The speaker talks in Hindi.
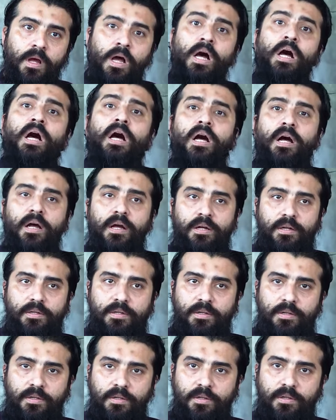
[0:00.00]
हाँ
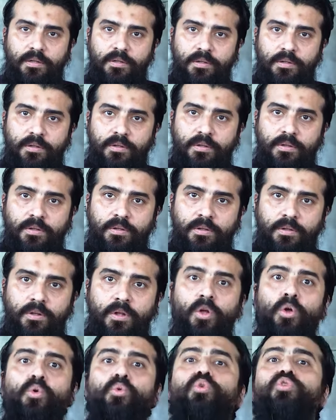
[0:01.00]

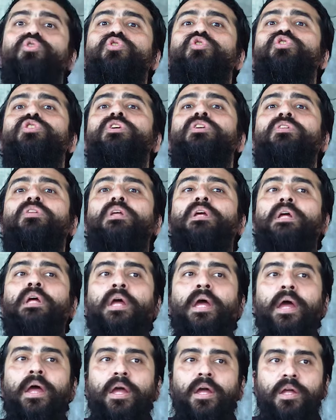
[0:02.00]
कुछ चीज़ें
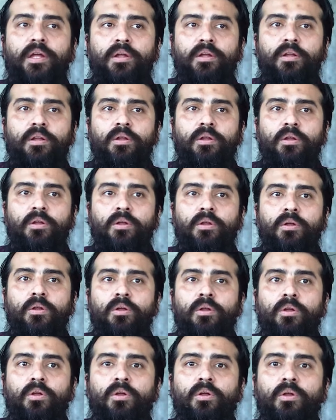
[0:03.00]

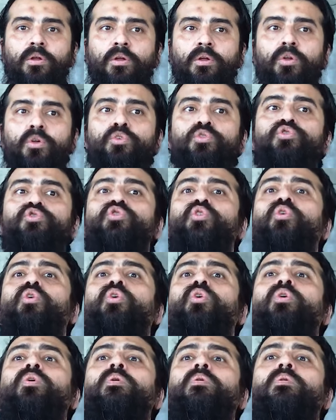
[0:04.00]
हैं जो
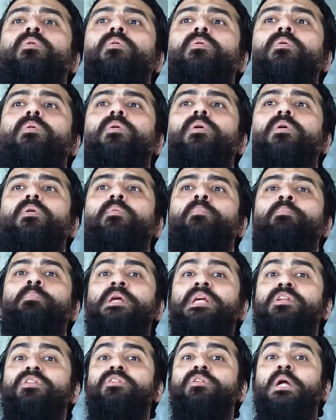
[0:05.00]

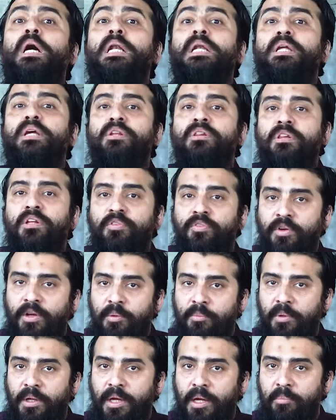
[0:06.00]
20 साल के सफ़र
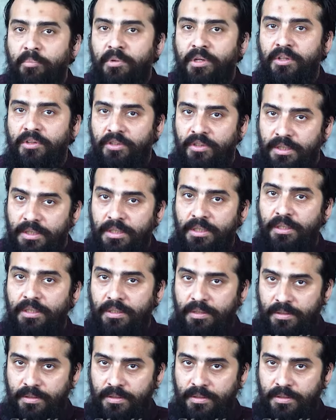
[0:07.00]
में हमने सीखी